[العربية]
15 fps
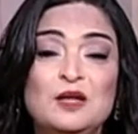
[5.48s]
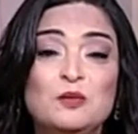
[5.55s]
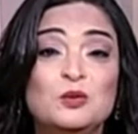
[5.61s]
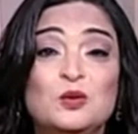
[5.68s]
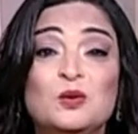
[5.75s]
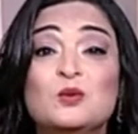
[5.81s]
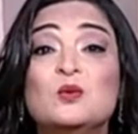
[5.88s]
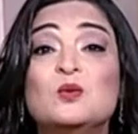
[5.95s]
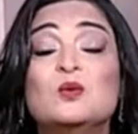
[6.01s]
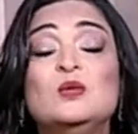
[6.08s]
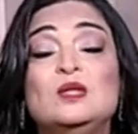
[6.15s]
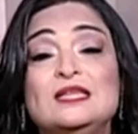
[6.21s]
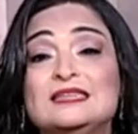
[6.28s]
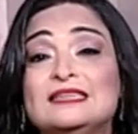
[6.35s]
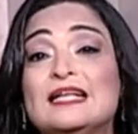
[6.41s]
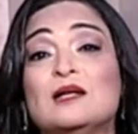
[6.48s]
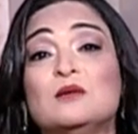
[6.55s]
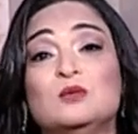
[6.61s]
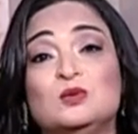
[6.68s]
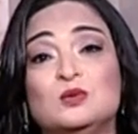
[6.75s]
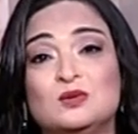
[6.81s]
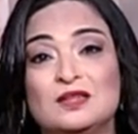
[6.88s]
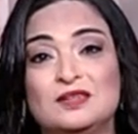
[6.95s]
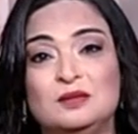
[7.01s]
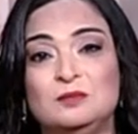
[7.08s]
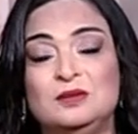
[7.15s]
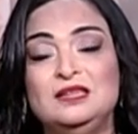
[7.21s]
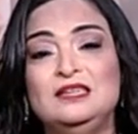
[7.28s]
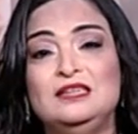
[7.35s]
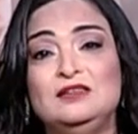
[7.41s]
وبنقول لكم كل سنة وأنتم
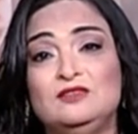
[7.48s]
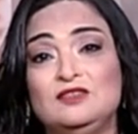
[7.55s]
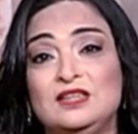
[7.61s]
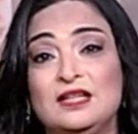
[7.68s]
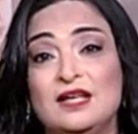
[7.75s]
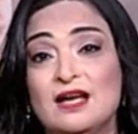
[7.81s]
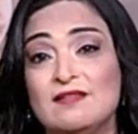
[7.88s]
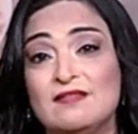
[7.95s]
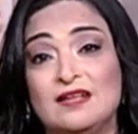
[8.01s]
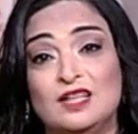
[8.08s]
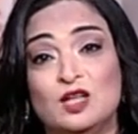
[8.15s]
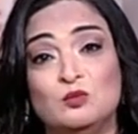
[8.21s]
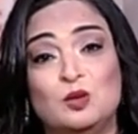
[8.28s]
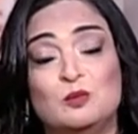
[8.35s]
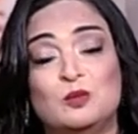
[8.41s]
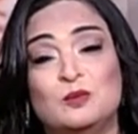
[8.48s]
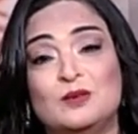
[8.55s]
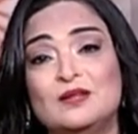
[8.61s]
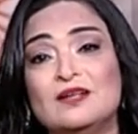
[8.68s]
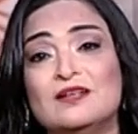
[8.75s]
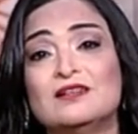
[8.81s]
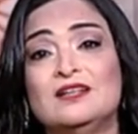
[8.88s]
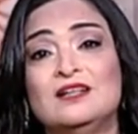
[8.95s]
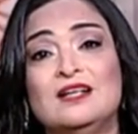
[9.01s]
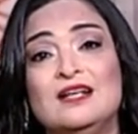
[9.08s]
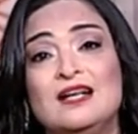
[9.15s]
طيبين في هذا اليوم المبارك